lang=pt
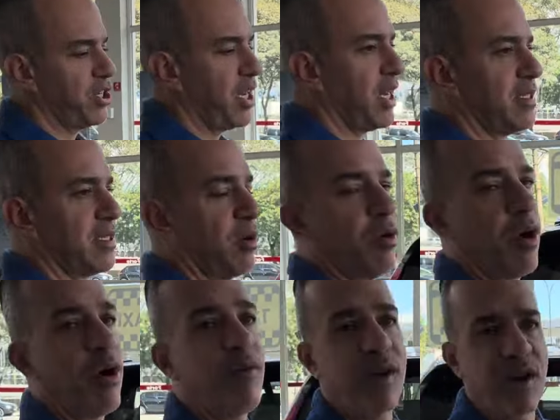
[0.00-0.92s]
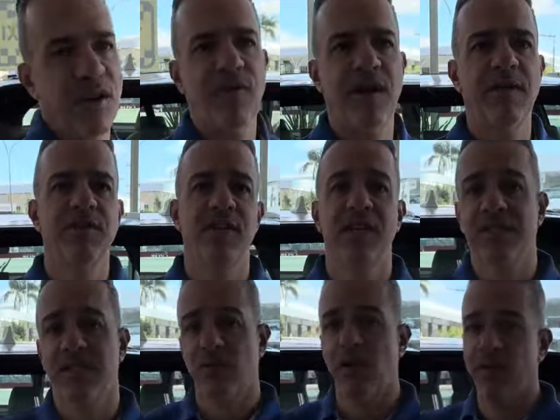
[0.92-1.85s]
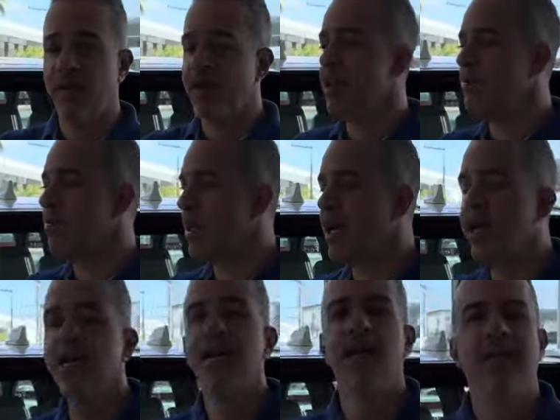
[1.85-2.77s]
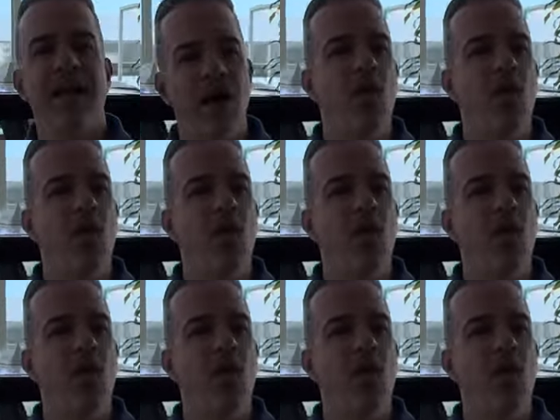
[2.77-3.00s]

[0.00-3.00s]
geração nova, que eu falo, uma geração nova híbrida da